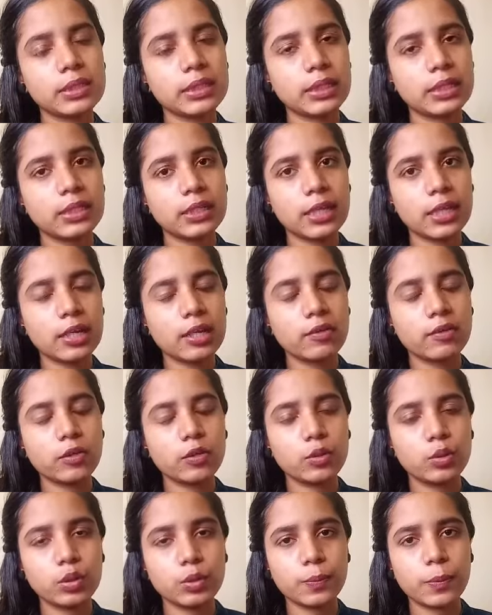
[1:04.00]
ஸ்கின் கேரில் வந்து
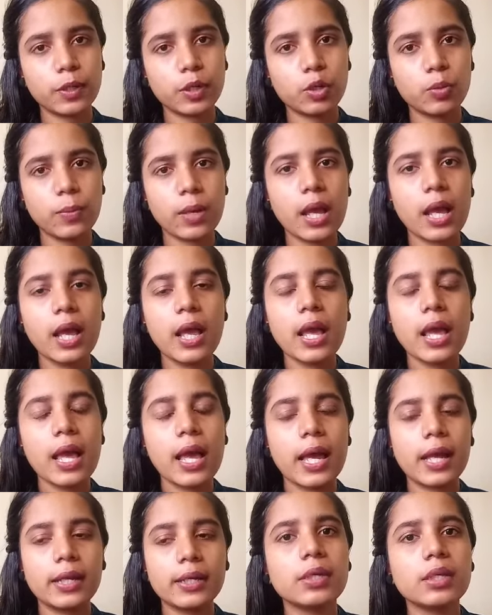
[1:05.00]
யூஸ் பண்ணணுமா
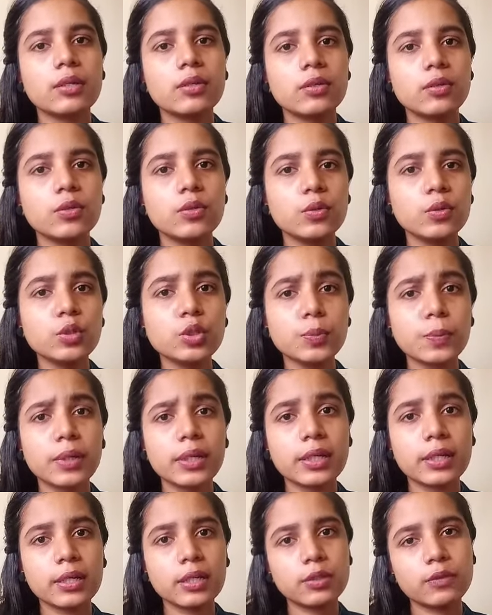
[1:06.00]
அண்ட் யூஸ்
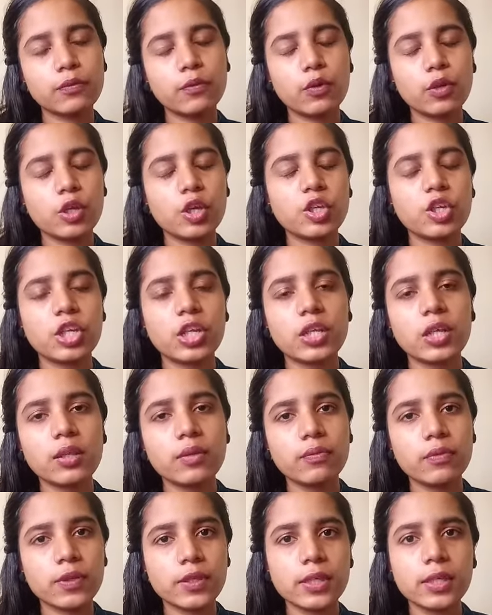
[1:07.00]
பண்ணுற எக்ஸ்ஃபோலியேஷன் அதாவது
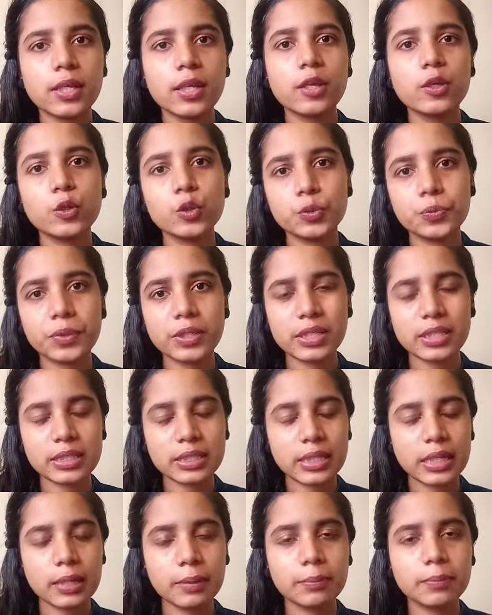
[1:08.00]
ஃபிசிக்கலாக யூஸ் பண்ணுற
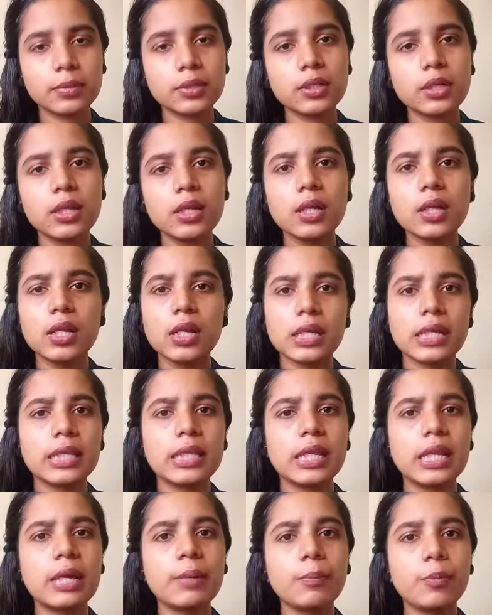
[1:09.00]
ஸ்க்ரப்பு
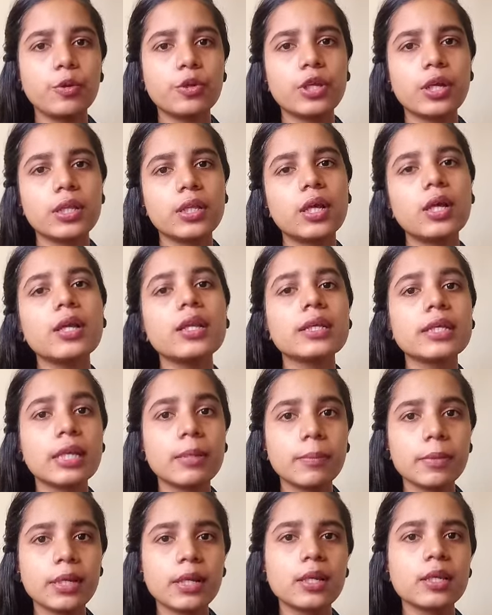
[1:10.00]
இதெல்லாம் போகாதா இல்லை
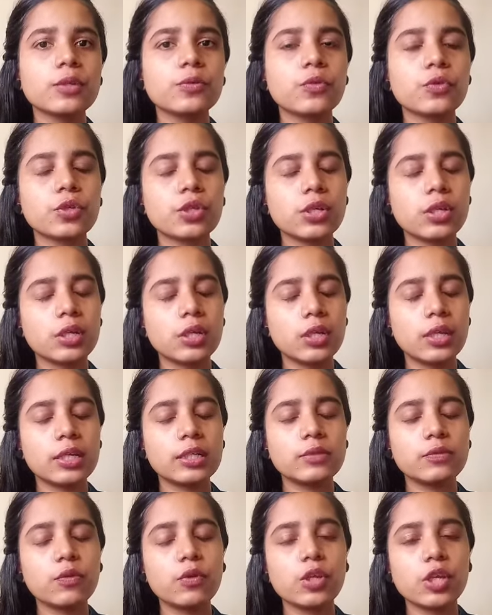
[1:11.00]
கெமிக்கல் எக்ஸ்போஷன்
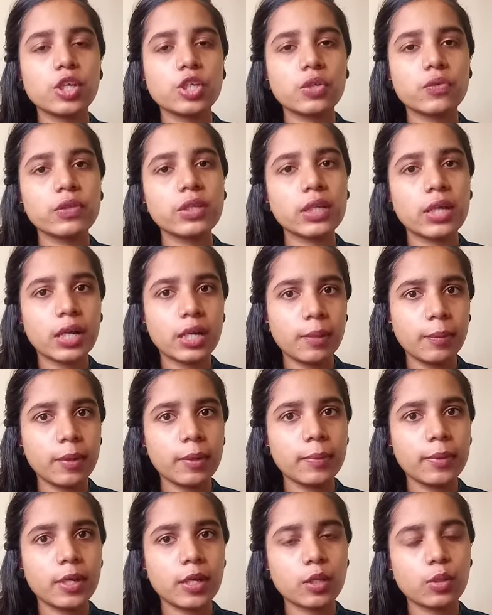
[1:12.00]
எக்ஸ்ஃபோலியேஷன் வந்து கண்டிப்பாக
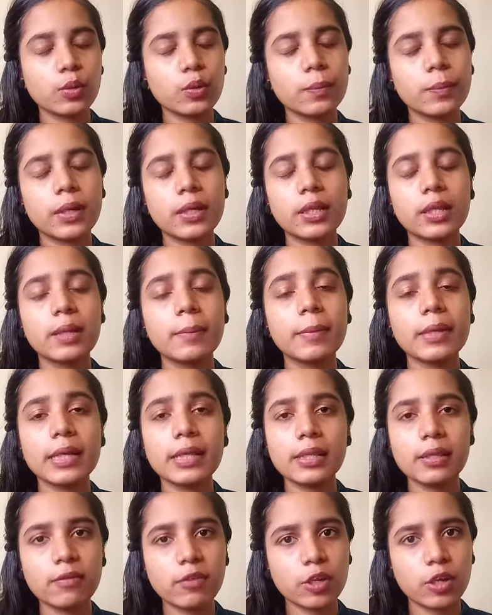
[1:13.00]
நம்ம எடுத்துக்கோமா நம்ம
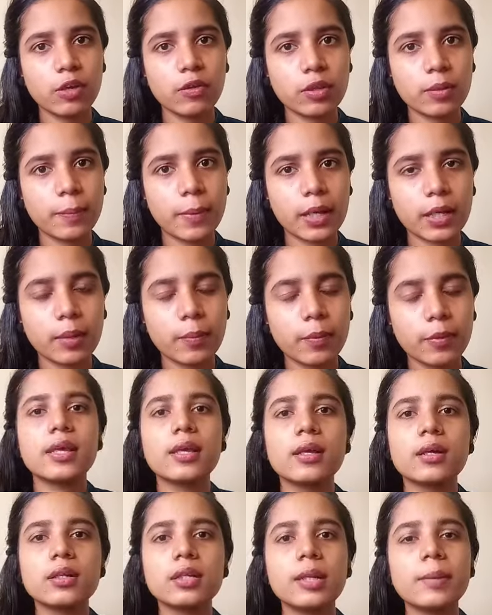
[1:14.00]
இந்த வீடியோவில் வந்து பார்க்க
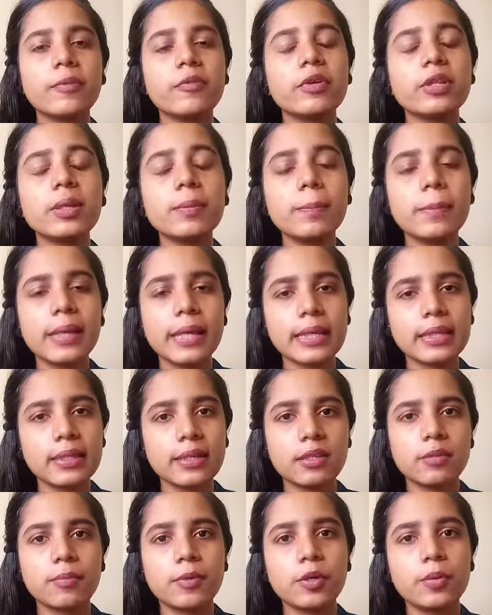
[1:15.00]
போகிறோம் நம்ம வந்து
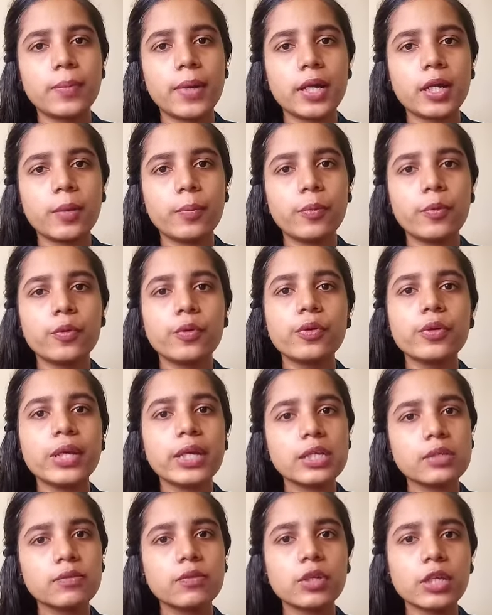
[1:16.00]
பேசிக்ஸ் மட்டும் பார்க்க போகிறோம்
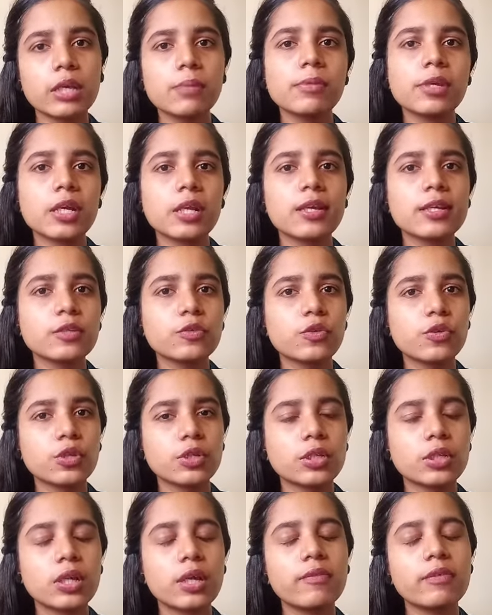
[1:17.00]
எக்ஸ்போ கெமிக்கல்
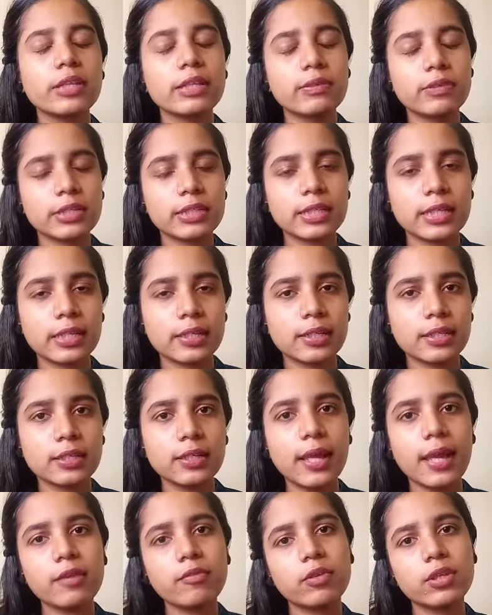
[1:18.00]
எக்ஸ்போஷன்னா வந்து ஃபஸ்ட்டு என்னது
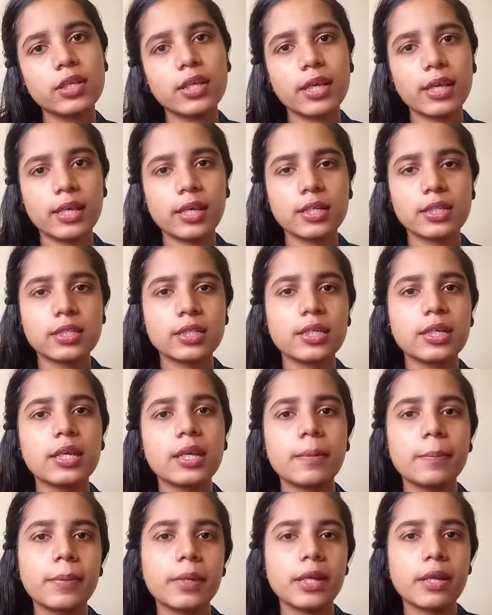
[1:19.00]
அண்ட் வந்து ஏஹெச்ஏ
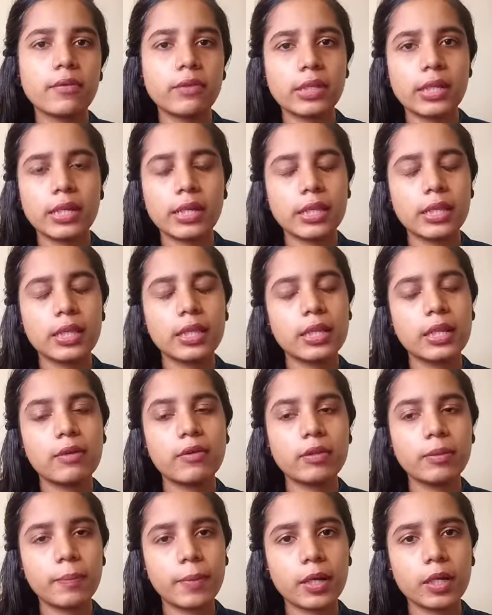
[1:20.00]
அப்படின்னா வந்து என்னது அதெல்லாம்
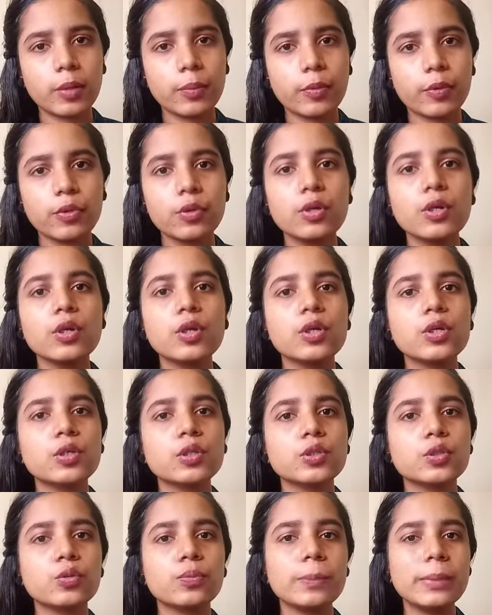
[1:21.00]
வந்து பார்க்க போகிறோம்
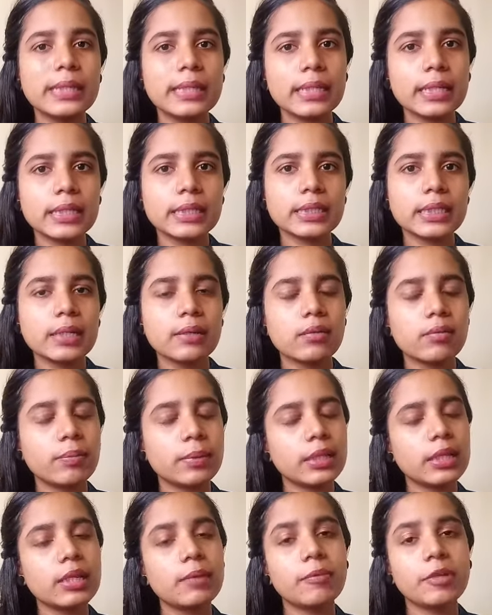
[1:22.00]
ஸோ பிஹெச்ஏவை
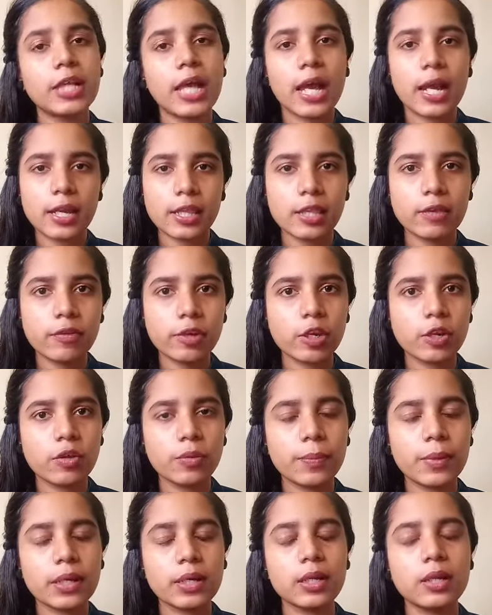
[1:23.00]
பற்றி நம்ம வந்து அடுத்த வீடியோவில்
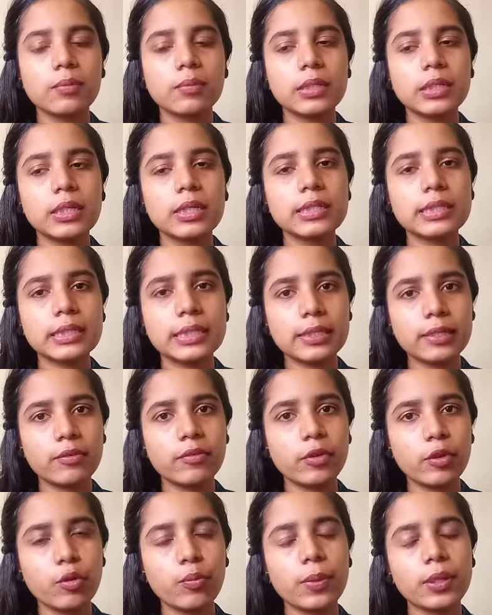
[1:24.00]
வந்து பார்க்கலாம் பிகாஸ் இந்த
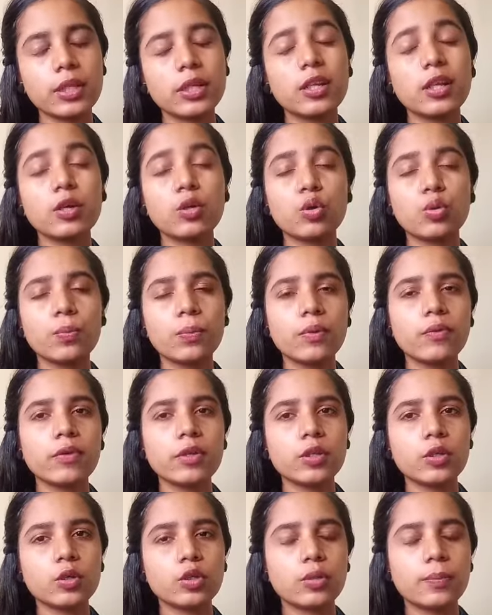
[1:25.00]
வீடியோ பார்த்திங்கன்னா ரொம்ப
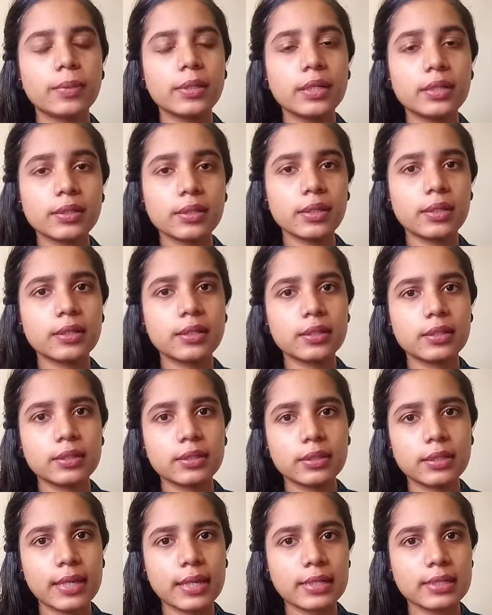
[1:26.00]
வந்து கொஞ்சம் பெருசாக இருக்கிறது
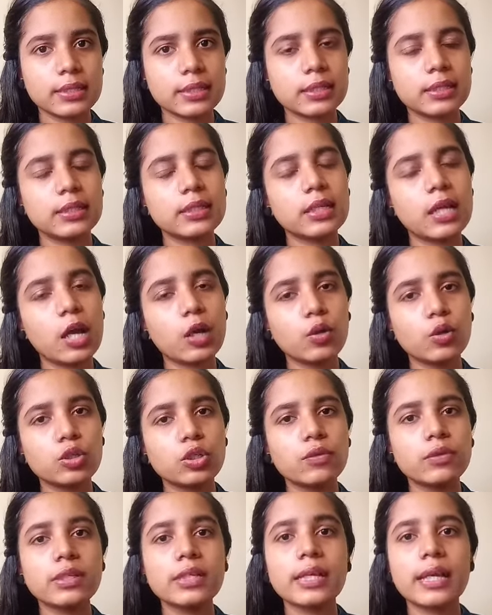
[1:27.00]
சான்ஸ் இருக்குது நான்
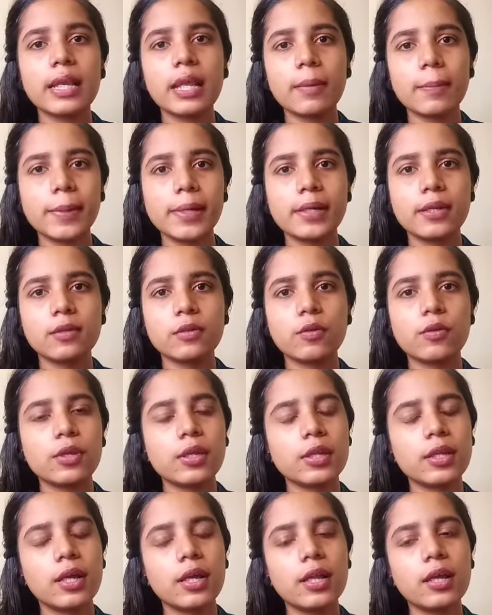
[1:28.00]
கொஞ்சம் வந்து எலாபரேட்டாக
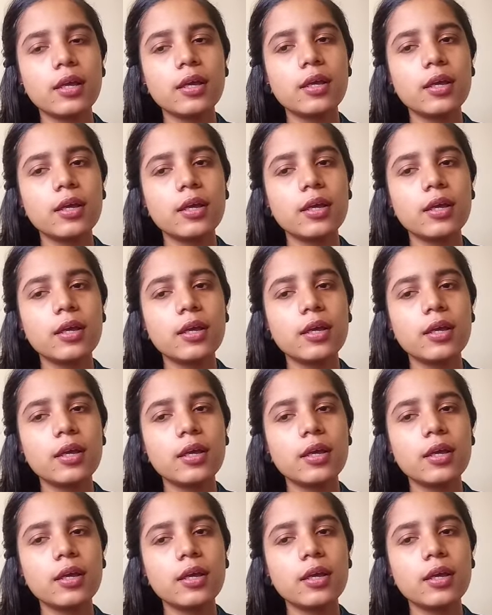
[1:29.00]
சொல்கிறதுனால